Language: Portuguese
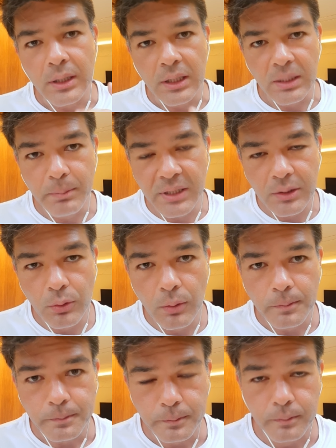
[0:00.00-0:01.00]
Híbrido
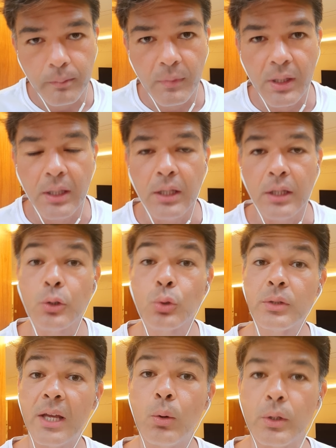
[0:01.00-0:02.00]
e o
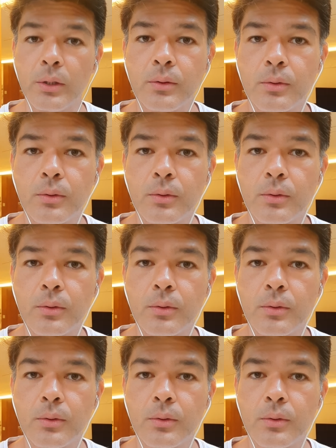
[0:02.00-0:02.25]
D8.